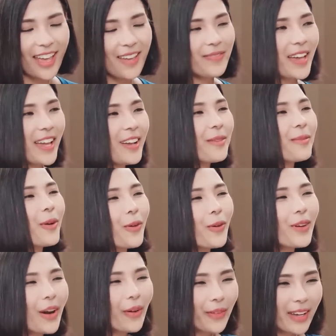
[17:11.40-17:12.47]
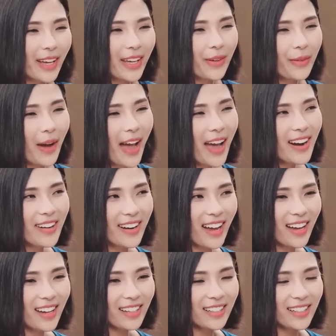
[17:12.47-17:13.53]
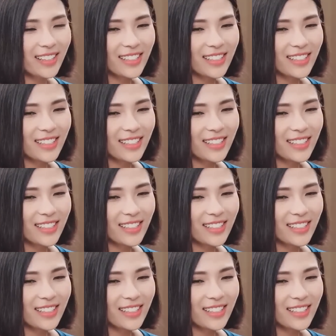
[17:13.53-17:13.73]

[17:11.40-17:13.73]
em thấy coi bộ cô cầu kỳ quá rồi đó